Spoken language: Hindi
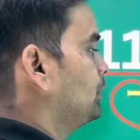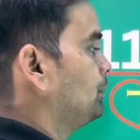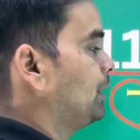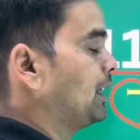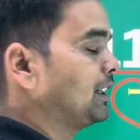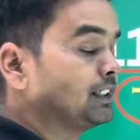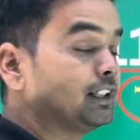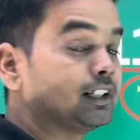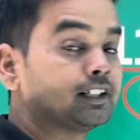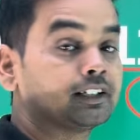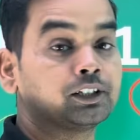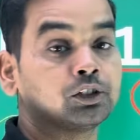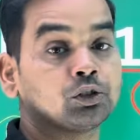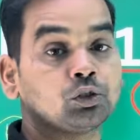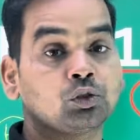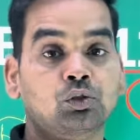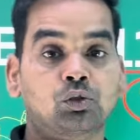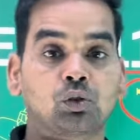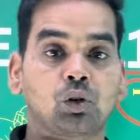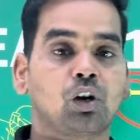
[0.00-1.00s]
की बात करते हैं
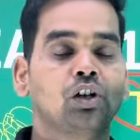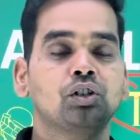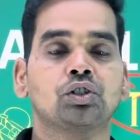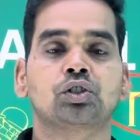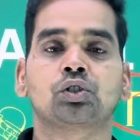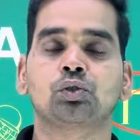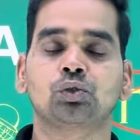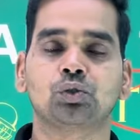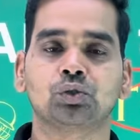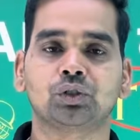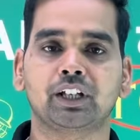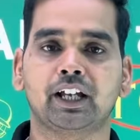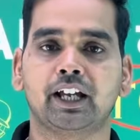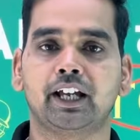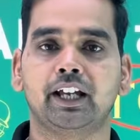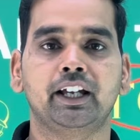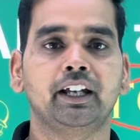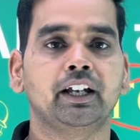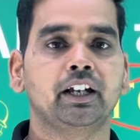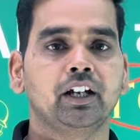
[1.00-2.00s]
तो टॉस जो होता
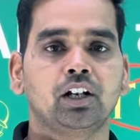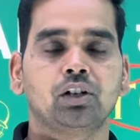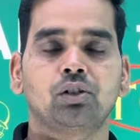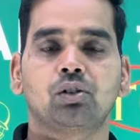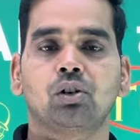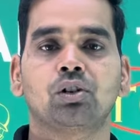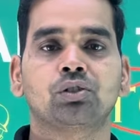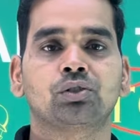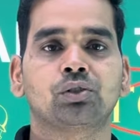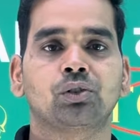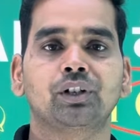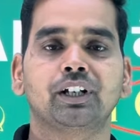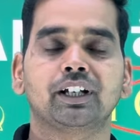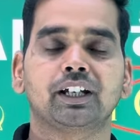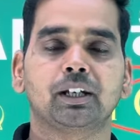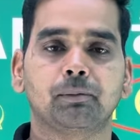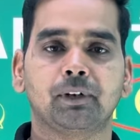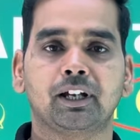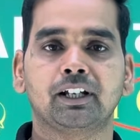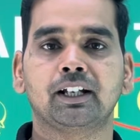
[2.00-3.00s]
है टॉस होने
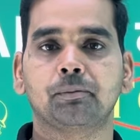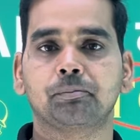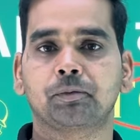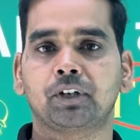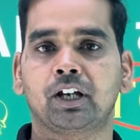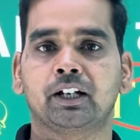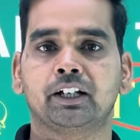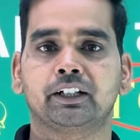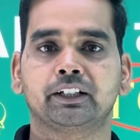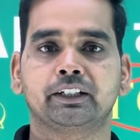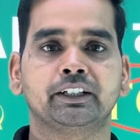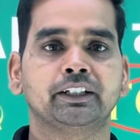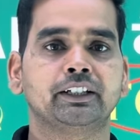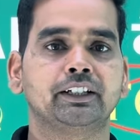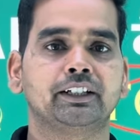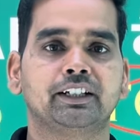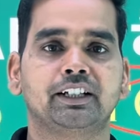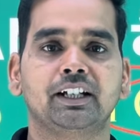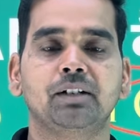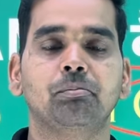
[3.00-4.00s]
के बाद आप क्या करते हैं कि
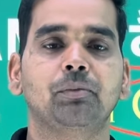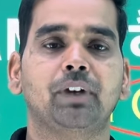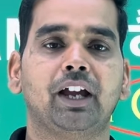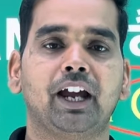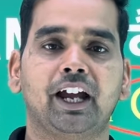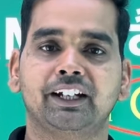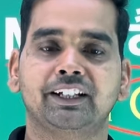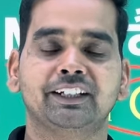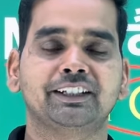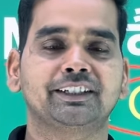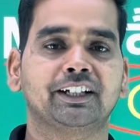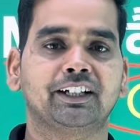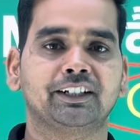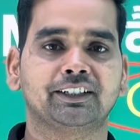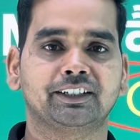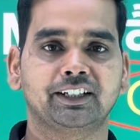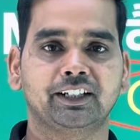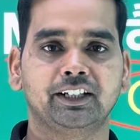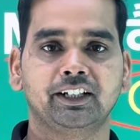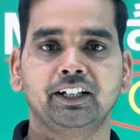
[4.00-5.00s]
टीम एडिट
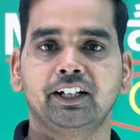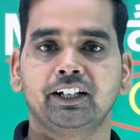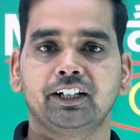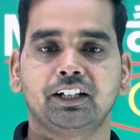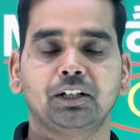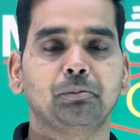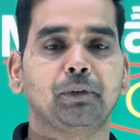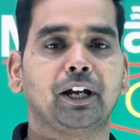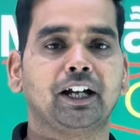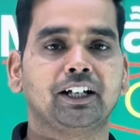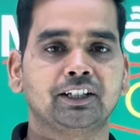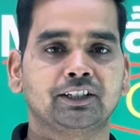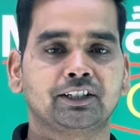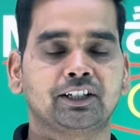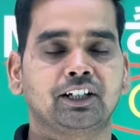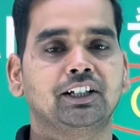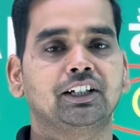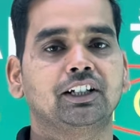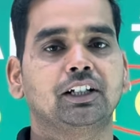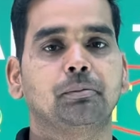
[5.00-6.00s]
करते हैं टीम एडिट
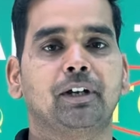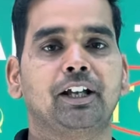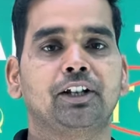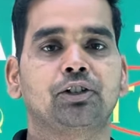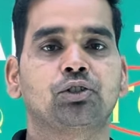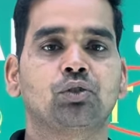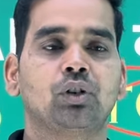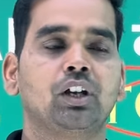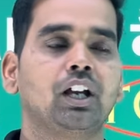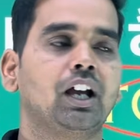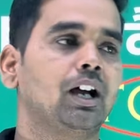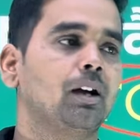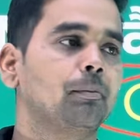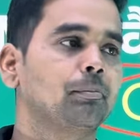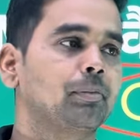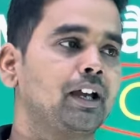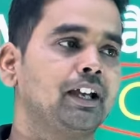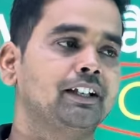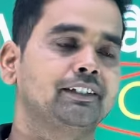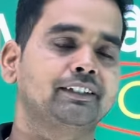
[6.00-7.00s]
करने के बाद जो है
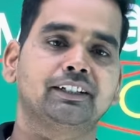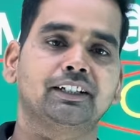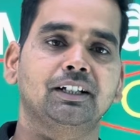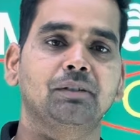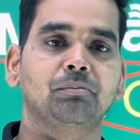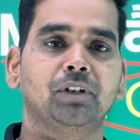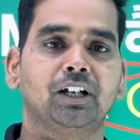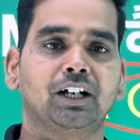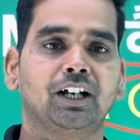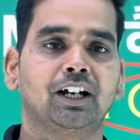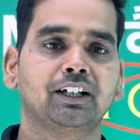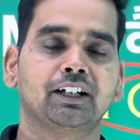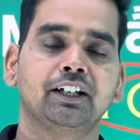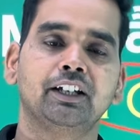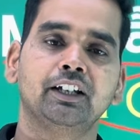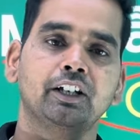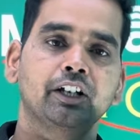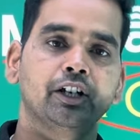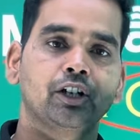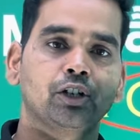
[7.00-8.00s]
आप ऐसे टीम लगा के
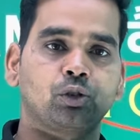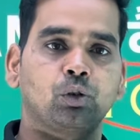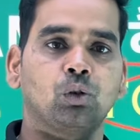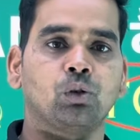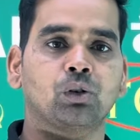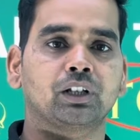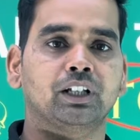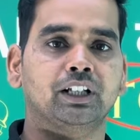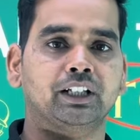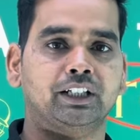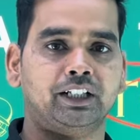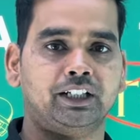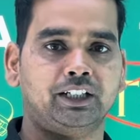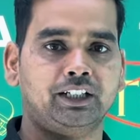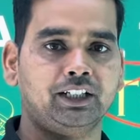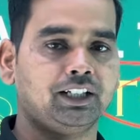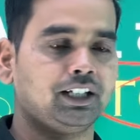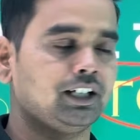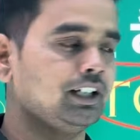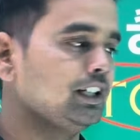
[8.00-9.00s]
छोड़ देते हैं
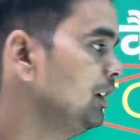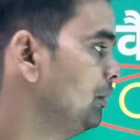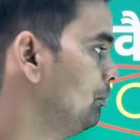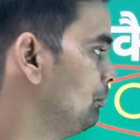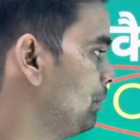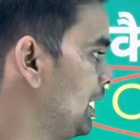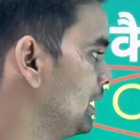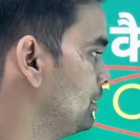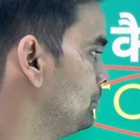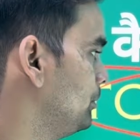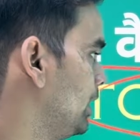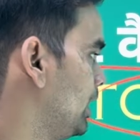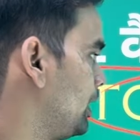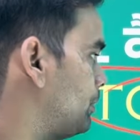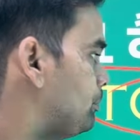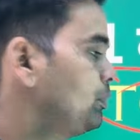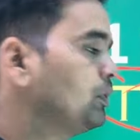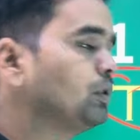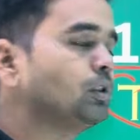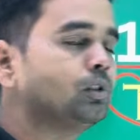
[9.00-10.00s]
ठीक है बाद में
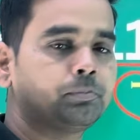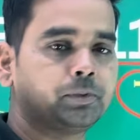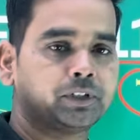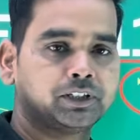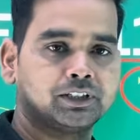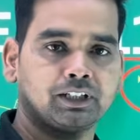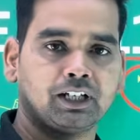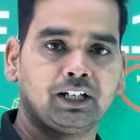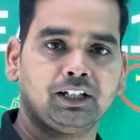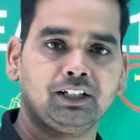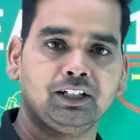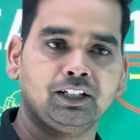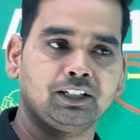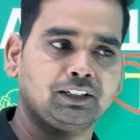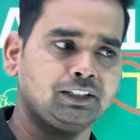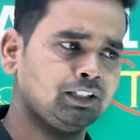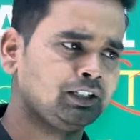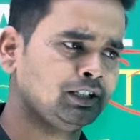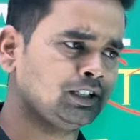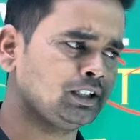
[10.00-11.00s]
आप पछताने
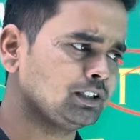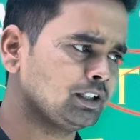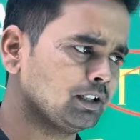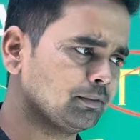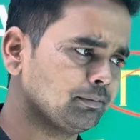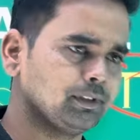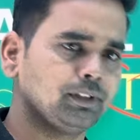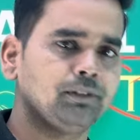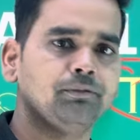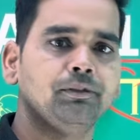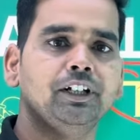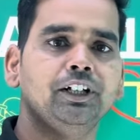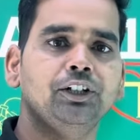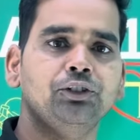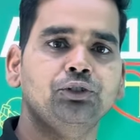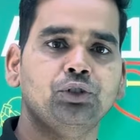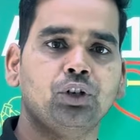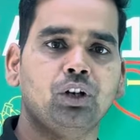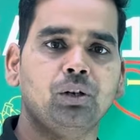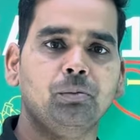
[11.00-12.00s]
लगते हैं या फिर
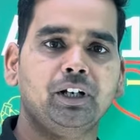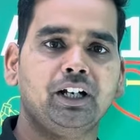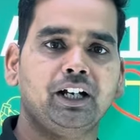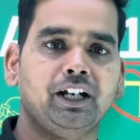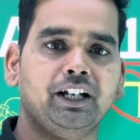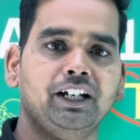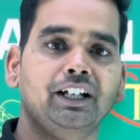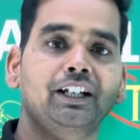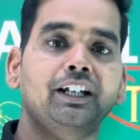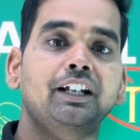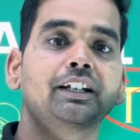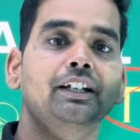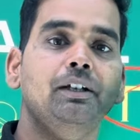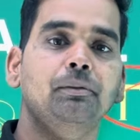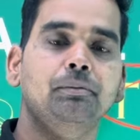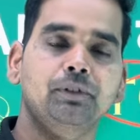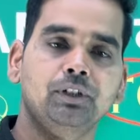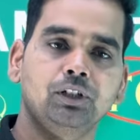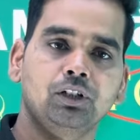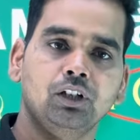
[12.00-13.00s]
विनिंग जोन में रहने के लिए
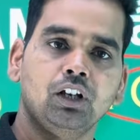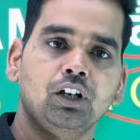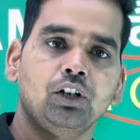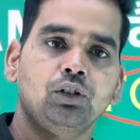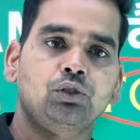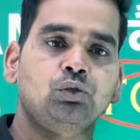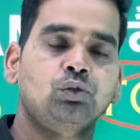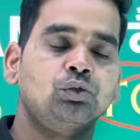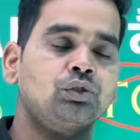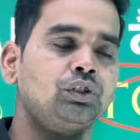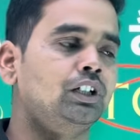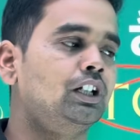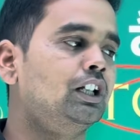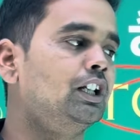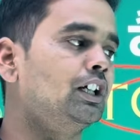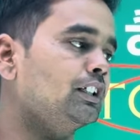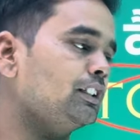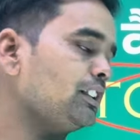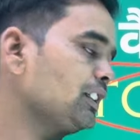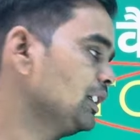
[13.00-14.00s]
भी सोचने
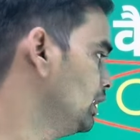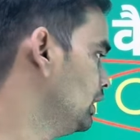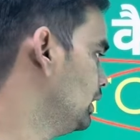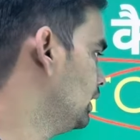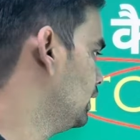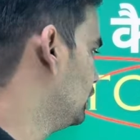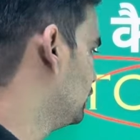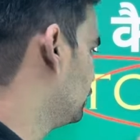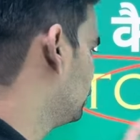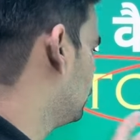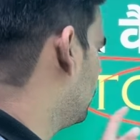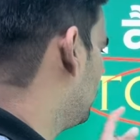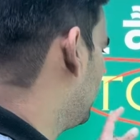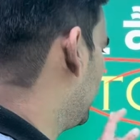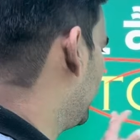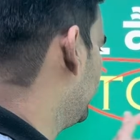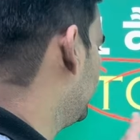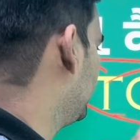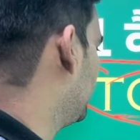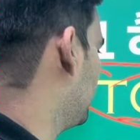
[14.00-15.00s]
लगते हैं तो
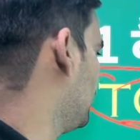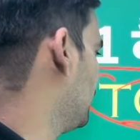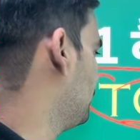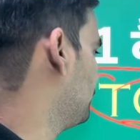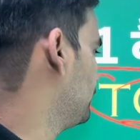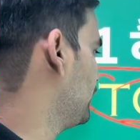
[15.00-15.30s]
भाई यहाँ